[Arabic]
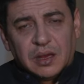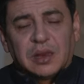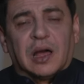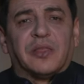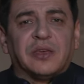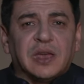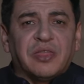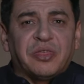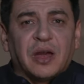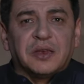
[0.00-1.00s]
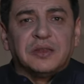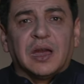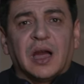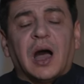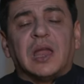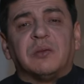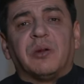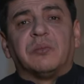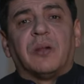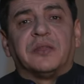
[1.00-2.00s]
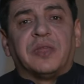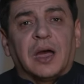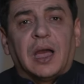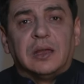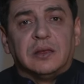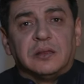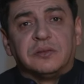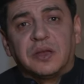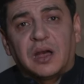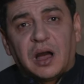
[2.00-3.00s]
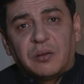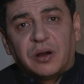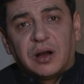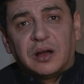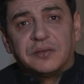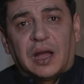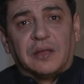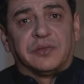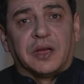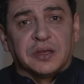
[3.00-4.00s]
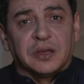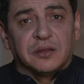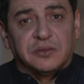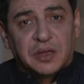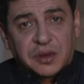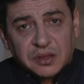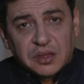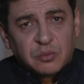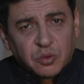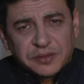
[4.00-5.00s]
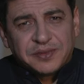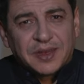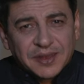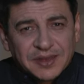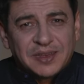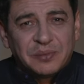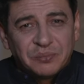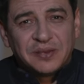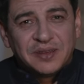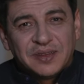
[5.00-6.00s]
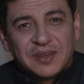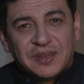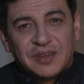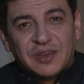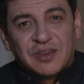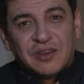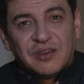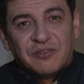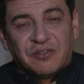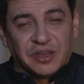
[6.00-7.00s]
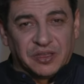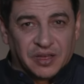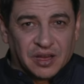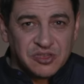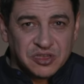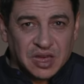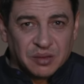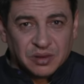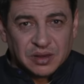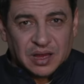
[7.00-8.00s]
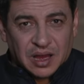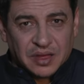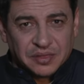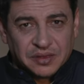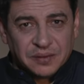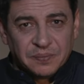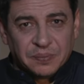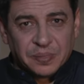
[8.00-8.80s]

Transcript: القضية الثانية غالبا ما تقع الانتخابات عن طريق الترهيب والترغيب فإذا جيء بالقاضي